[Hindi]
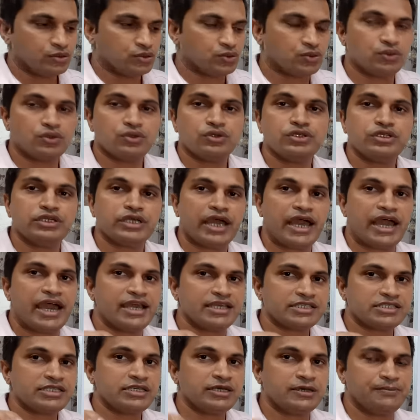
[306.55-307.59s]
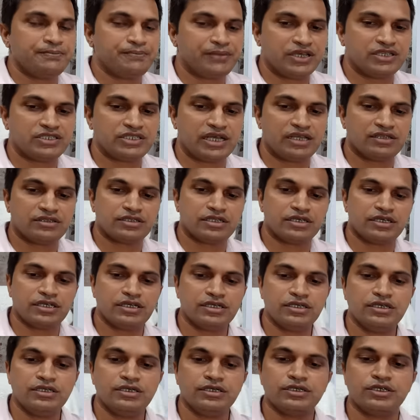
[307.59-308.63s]
तो ऐसे हम पहचानते हैं
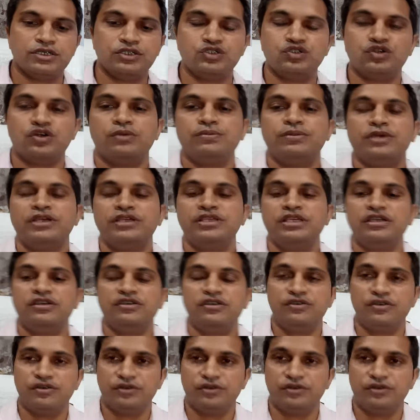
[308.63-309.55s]
कि जो हमें ये